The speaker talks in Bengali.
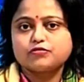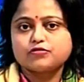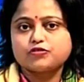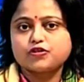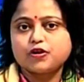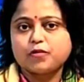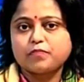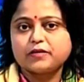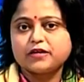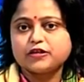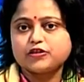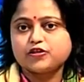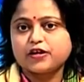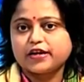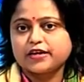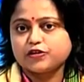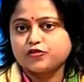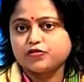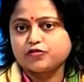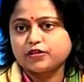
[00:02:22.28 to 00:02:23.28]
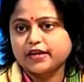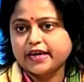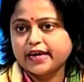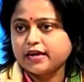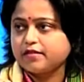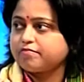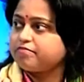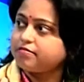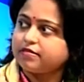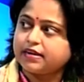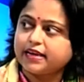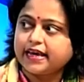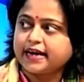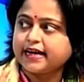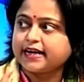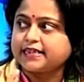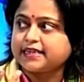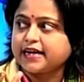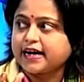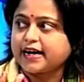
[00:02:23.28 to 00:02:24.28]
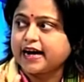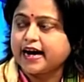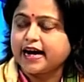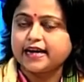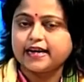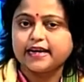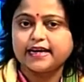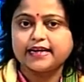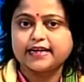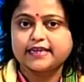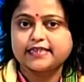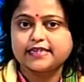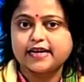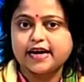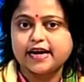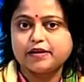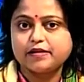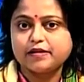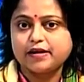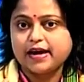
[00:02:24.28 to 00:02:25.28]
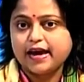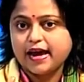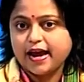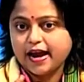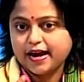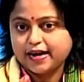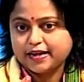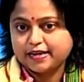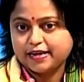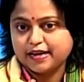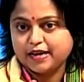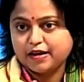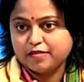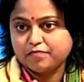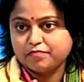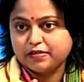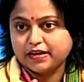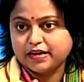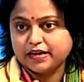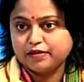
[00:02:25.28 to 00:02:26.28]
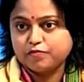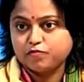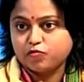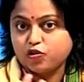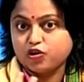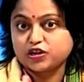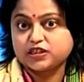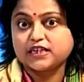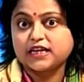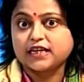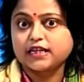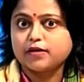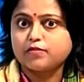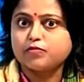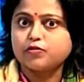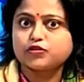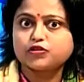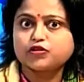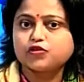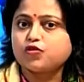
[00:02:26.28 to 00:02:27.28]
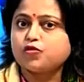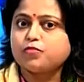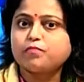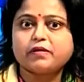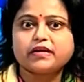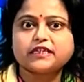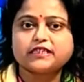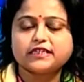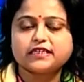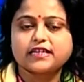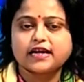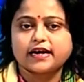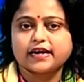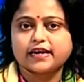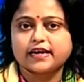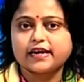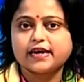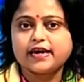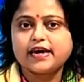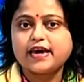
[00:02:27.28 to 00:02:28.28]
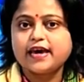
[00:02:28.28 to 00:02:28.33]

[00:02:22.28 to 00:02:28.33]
সব কিছু একটুতেই লেগে যায় গায়ে লেগে যায় একটা মানে মর্যাদাবোধ খুব বেশি থাকে